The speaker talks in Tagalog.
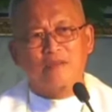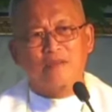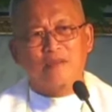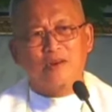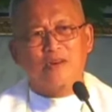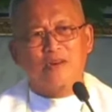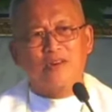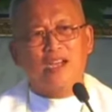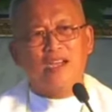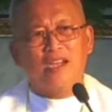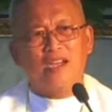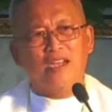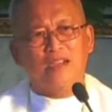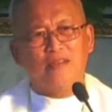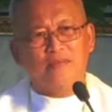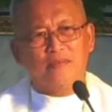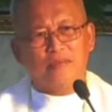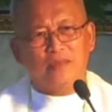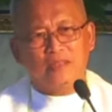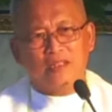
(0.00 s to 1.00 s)
mao
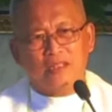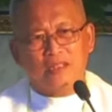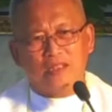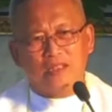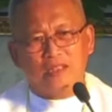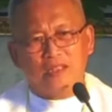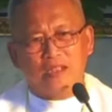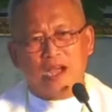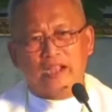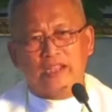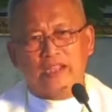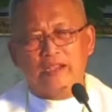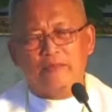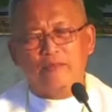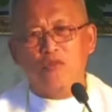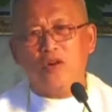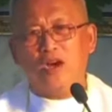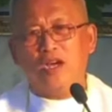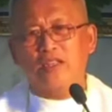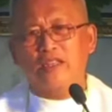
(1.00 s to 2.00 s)
na ang
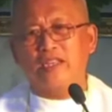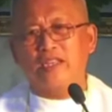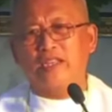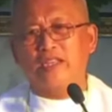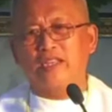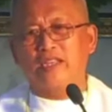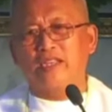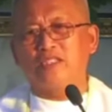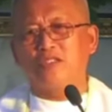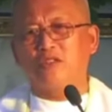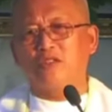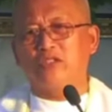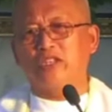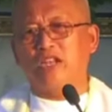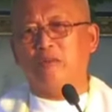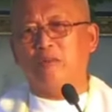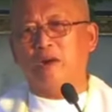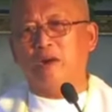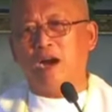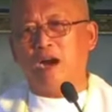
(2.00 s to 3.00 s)
gibuhat ni Kristus
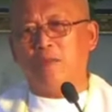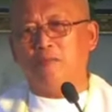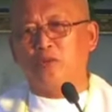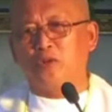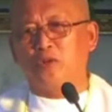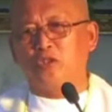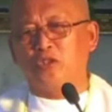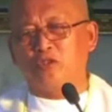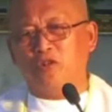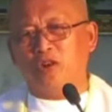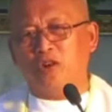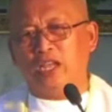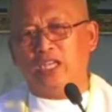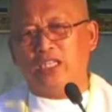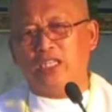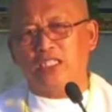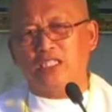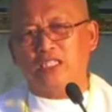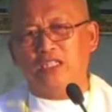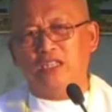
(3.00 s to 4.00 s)
yang mga
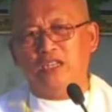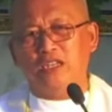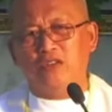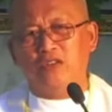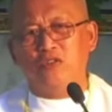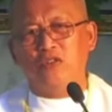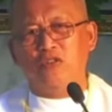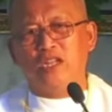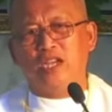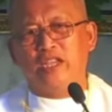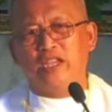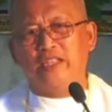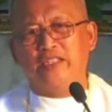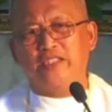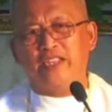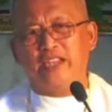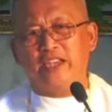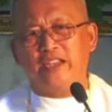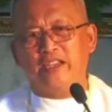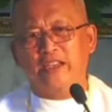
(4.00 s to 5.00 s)
apostoles do na gid
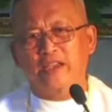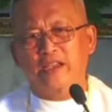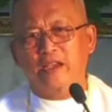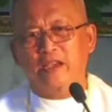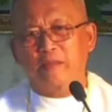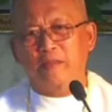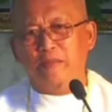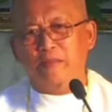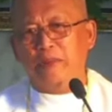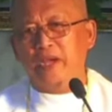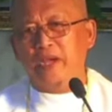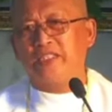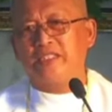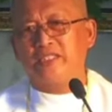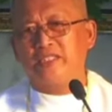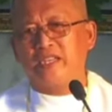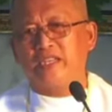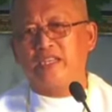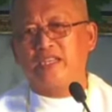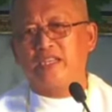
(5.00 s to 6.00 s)
say
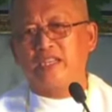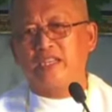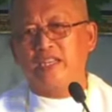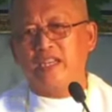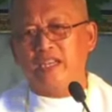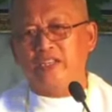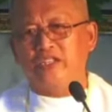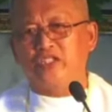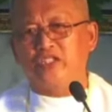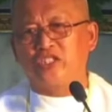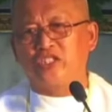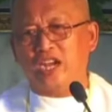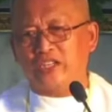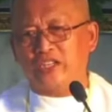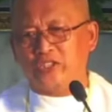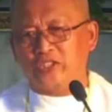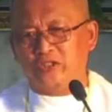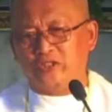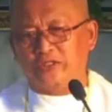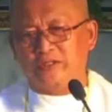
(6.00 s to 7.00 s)
basic
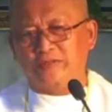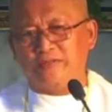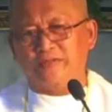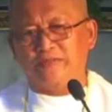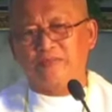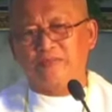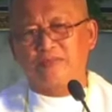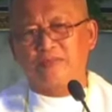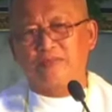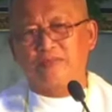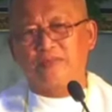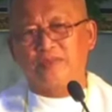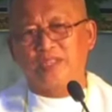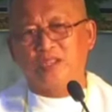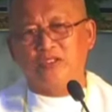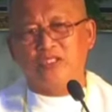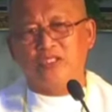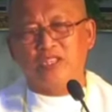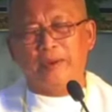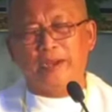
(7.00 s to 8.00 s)
instruction
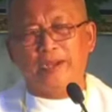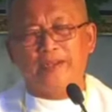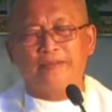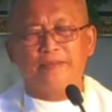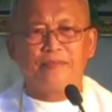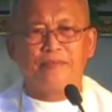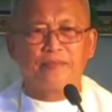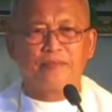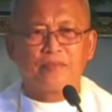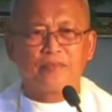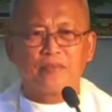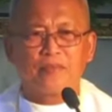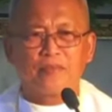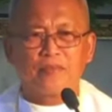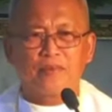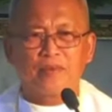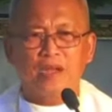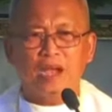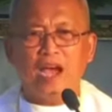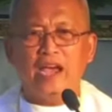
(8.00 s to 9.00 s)
unsa man
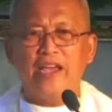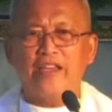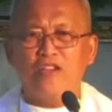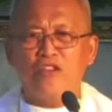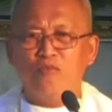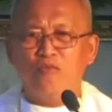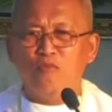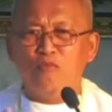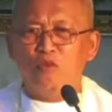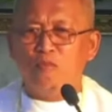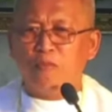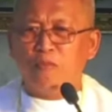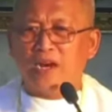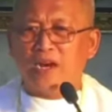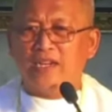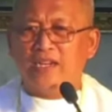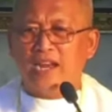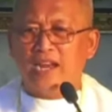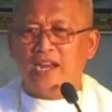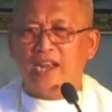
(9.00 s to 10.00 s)
ay gud mo
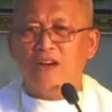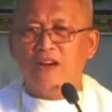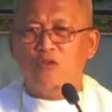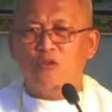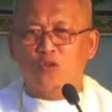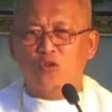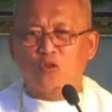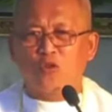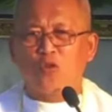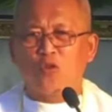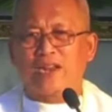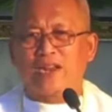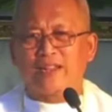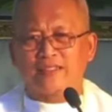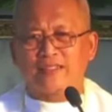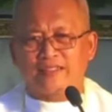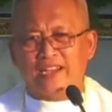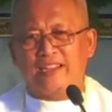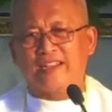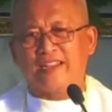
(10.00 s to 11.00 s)
pagdala og
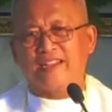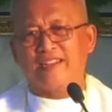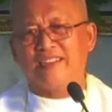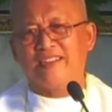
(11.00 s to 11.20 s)
kwarta